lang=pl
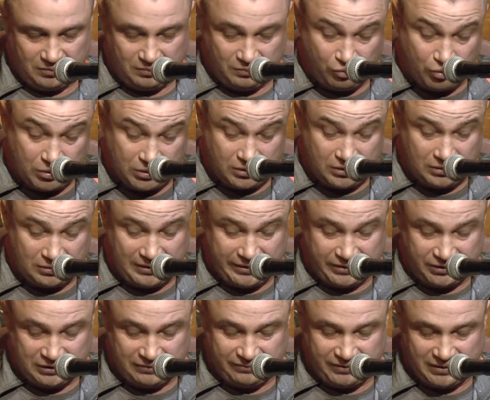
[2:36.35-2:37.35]
Błoto
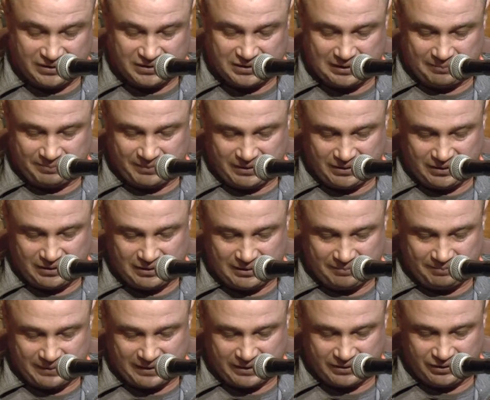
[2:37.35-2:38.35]
leci więc na piękne
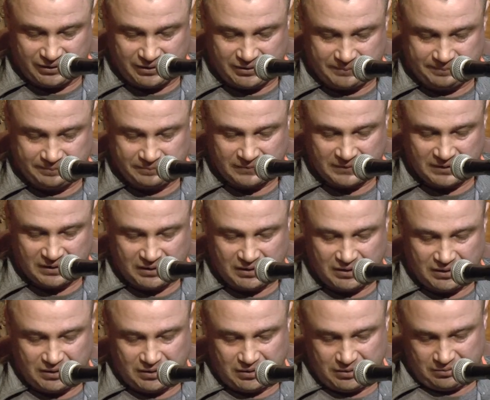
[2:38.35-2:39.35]
panie,
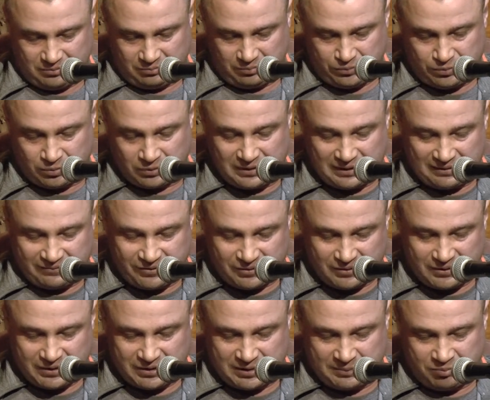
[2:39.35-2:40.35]
brudna
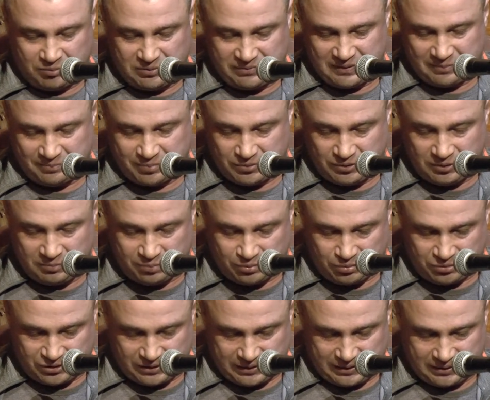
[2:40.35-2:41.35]
woda spływa po ich
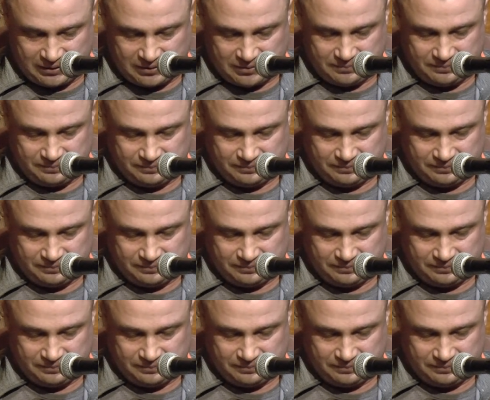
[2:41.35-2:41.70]
buziach.